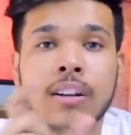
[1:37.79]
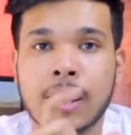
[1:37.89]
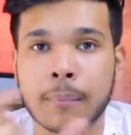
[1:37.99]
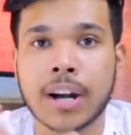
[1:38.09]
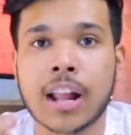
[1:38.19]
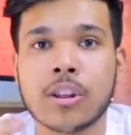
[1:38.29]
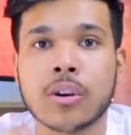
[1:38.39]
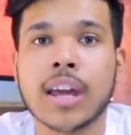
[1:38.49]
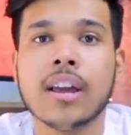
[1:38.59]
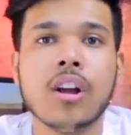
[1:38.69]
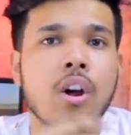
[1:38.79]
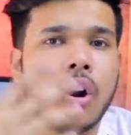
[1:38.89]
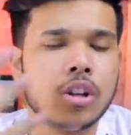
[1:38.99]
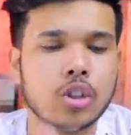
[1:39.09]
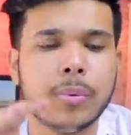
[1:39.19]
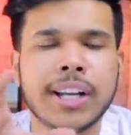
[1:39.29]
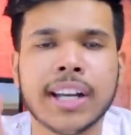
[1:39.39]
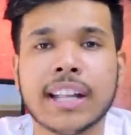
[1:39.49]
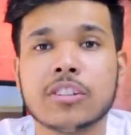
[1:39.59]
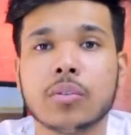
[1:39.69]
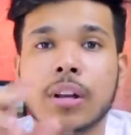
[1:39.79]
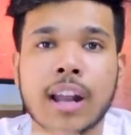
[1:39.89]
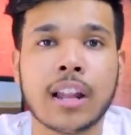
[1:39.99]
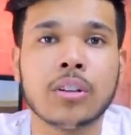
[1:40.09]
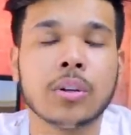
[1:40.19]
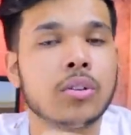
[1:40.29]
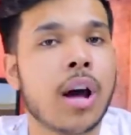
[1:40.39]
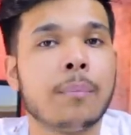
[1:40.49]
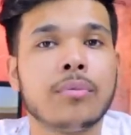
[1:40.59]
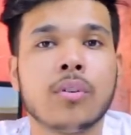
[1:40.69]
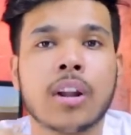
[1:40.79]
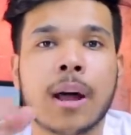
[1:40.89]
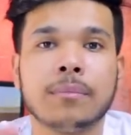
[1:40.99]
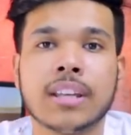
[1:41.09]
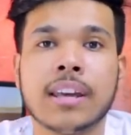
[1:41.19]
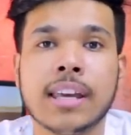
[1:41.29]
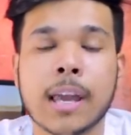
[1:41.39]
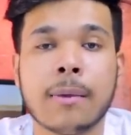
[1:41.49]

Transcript: नंबर डाल दोगे और जो भी डिटेल्स होंगी डाल दोगे तो आपको आराम से ई